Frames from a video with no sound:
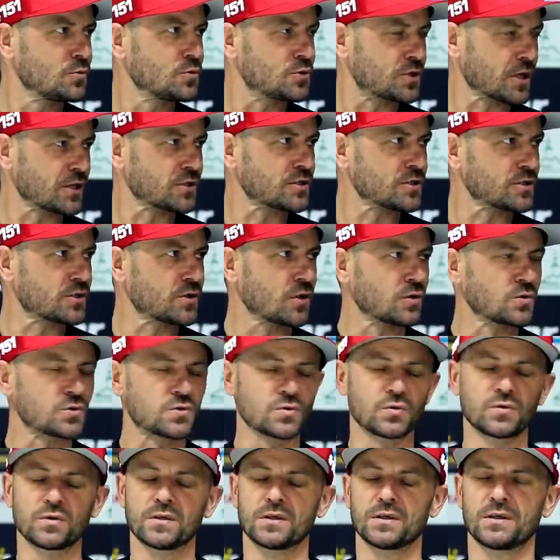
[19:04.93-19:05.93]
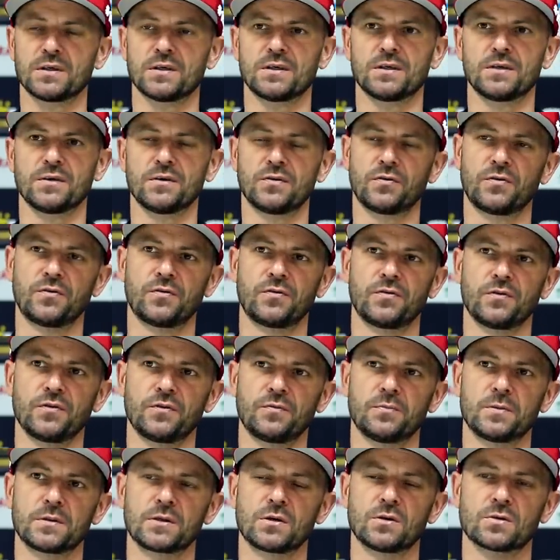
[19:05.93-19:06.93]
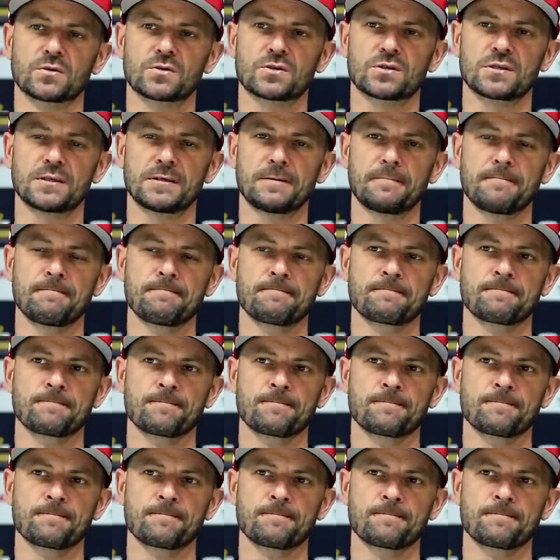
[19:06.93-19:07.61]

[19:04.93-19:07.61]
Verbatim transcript: mój czas się skończył w, w Bydgoszczy.